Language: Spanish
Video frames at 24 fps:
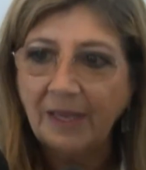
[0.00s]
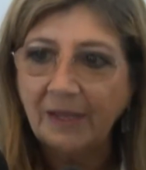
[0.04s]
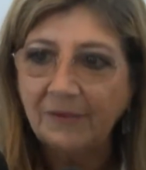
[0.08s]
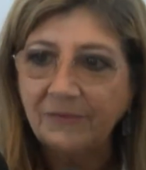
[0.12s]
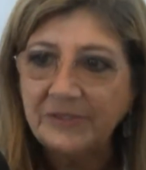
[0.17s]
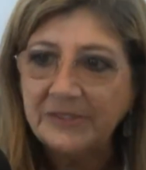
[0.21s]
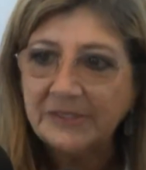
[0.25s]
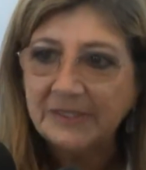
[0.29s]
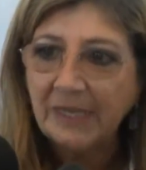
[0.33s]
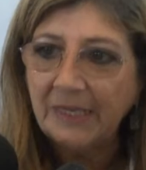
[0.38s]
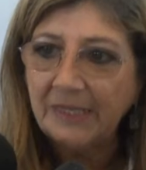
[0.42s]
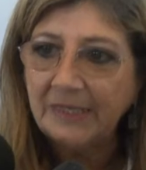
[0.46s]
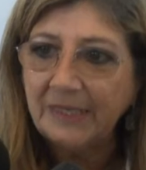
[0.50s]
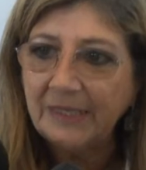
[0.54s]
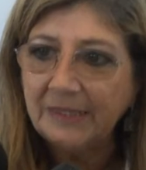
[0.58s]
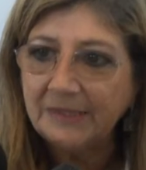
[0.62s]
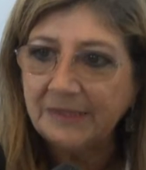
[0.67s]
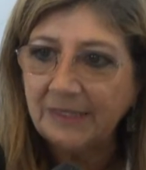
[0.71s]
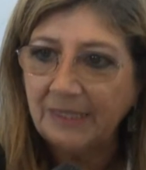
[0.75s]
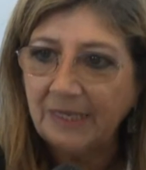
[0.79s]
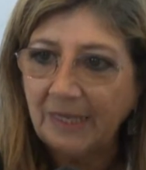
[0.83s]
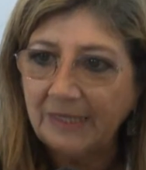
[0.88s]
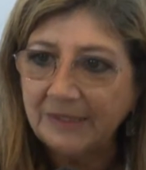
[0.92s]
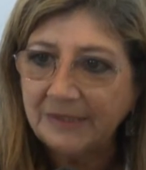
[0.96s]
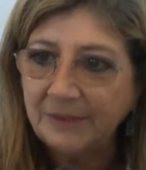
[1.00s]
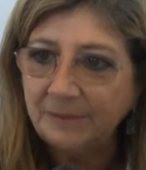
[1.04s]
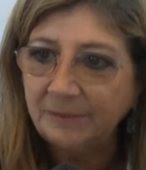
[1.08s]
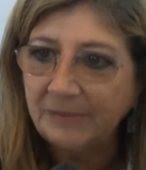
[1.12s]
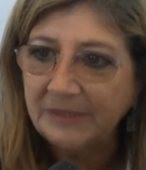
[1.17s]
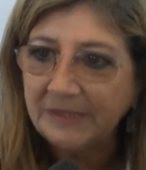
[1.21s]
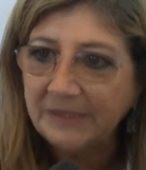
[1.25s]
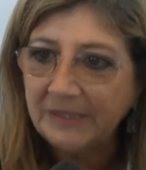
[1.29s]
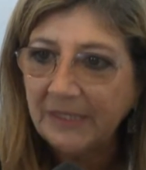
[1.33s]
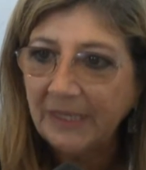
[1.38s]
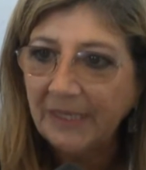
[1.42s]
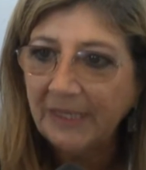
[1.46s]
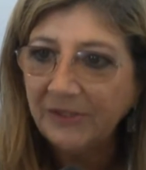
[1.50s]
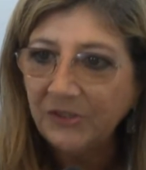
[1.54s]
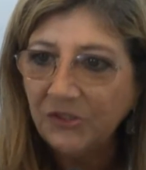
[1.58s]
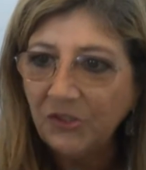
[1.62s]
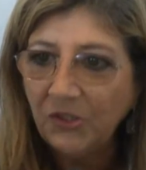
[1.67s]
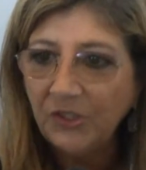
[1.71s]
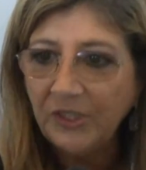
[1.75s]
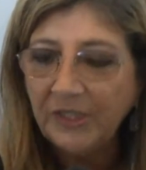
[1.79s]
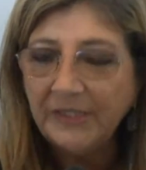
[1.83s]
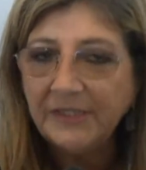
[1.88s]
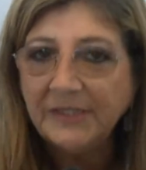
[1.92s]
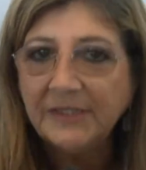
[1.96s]
fiscalía, las
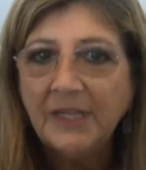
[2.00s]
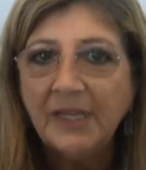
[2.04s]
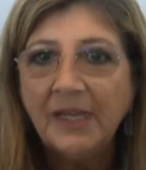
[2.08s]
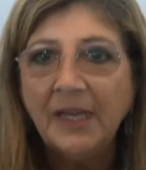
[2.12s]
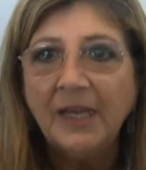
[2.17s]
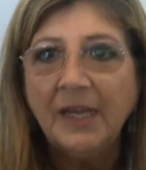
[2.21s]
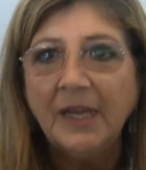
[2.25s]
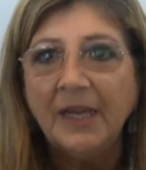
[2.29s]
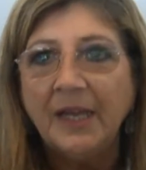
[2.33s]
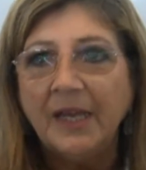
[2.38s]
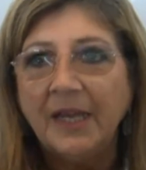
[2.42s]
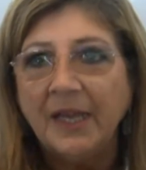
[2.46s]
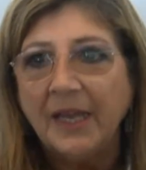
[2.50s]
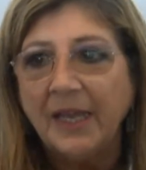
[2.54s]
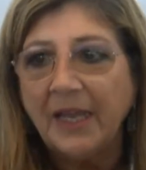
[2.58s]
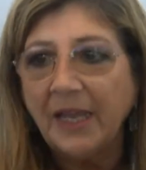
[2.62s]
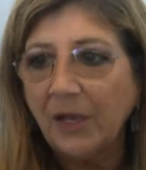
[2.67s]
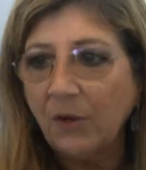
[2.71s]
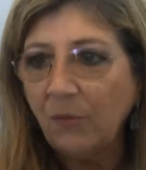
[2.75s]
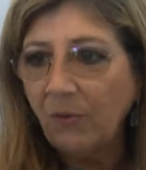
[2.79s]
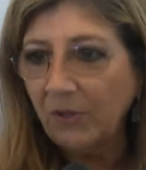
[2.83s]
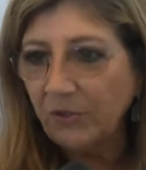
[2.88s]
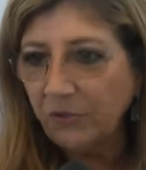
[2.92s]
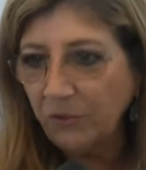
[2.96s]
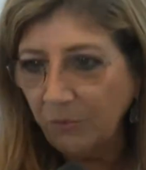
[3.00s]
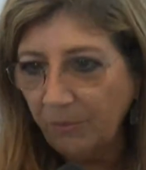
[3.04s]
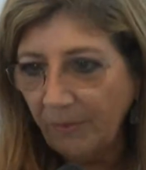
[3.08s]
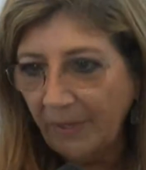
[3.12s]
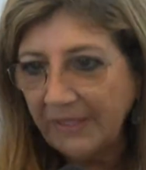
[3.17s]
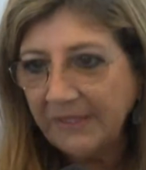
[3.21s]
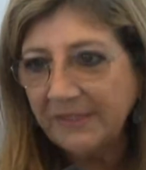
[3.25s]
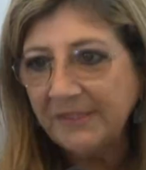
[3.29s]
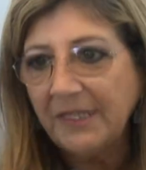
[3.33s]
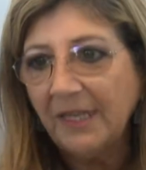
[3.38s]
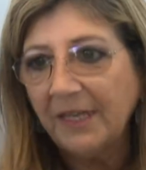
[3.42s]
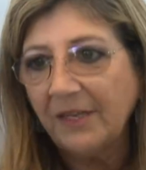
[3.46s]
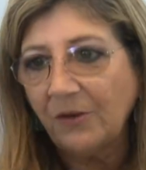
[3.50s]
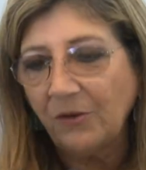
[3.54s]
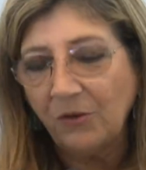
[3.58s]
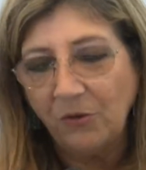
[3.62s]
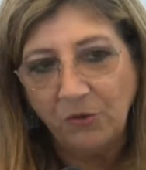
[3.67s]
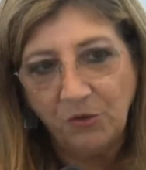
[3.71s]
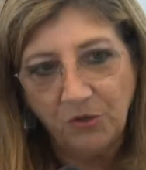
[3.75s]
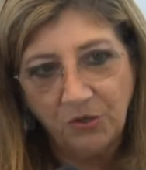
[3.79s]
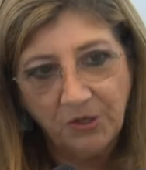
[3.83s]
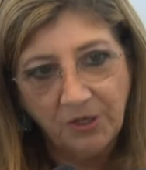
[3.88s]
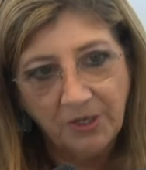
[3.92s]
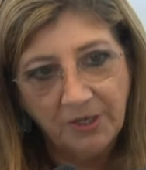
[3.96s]
investigaciones en coadyuvancia
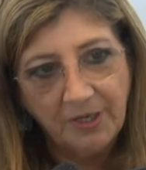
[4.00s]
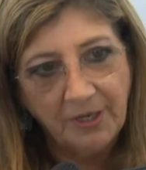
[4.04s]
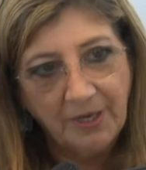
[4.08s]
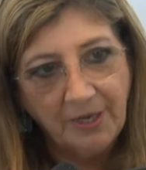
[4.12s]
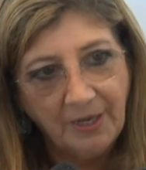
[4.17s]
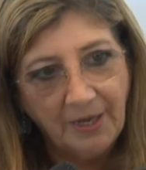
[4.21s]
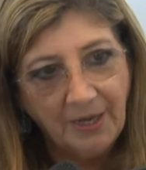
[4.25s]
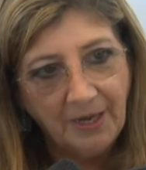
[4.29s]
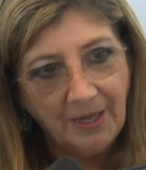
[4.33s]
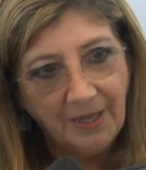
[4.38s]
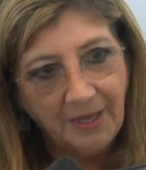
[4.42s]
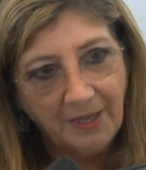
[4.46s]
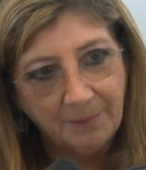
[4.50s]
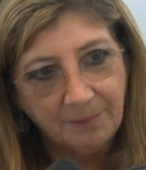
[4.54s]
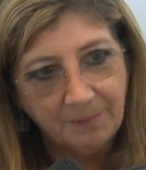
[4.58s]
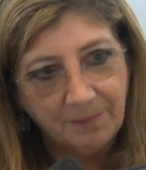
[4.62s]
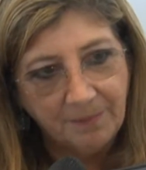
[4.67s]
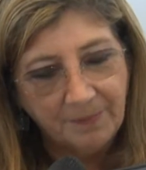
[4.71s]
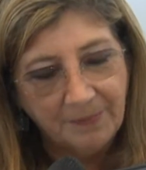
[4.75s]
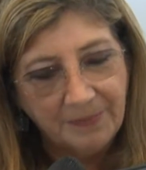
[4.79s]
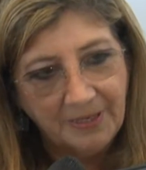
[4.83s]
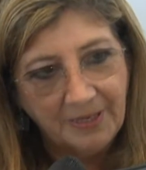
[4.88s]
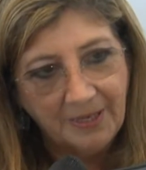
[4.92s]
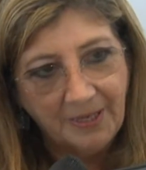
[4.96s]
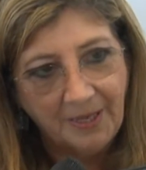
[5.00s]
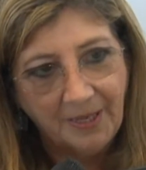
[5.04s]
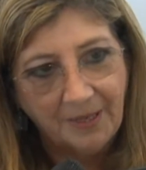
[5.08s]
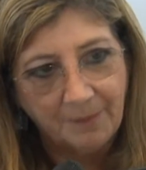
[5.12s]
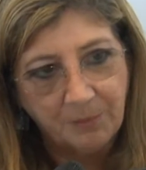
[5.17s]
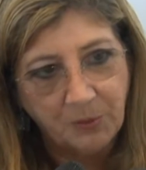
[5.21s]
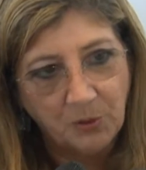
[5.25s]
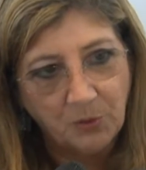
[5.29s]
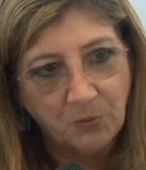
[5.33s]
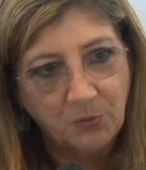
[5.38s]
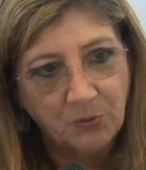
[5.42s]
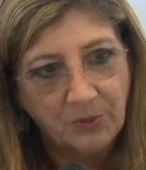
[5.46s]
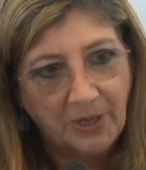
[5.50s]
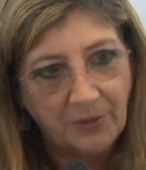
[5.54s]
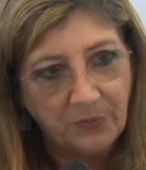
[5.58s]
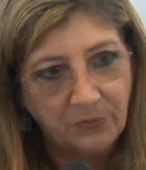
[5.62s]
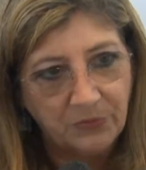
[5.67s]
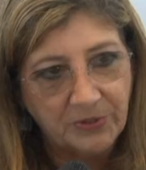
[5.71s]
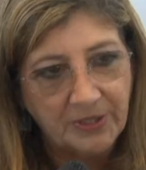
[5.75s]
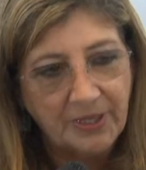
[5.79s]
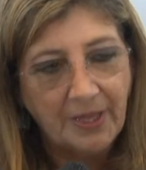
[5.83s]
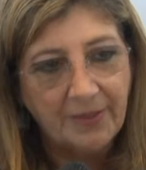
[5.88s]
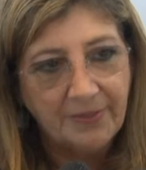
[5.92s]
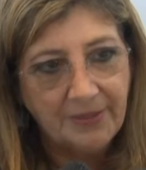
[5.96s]
con la, la
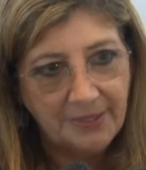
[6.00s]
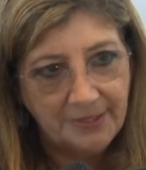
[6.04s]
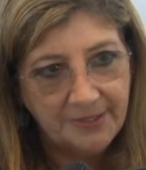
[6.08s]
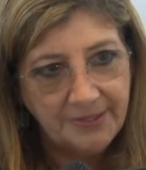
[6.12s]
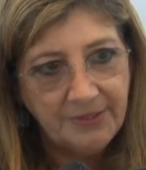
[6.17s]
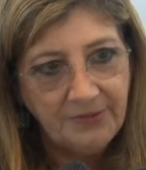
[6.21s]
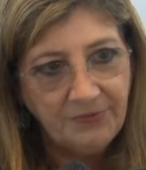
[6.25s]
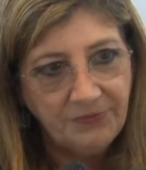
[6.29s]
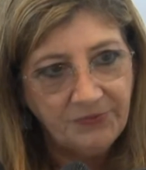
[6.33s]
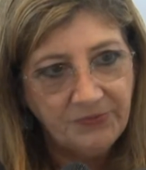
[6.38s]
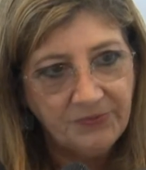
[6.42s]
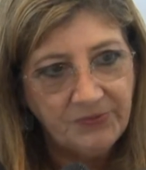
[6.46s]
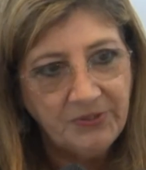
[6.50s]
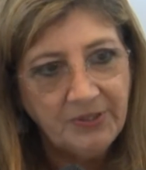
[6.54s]
Procuraduría del DIF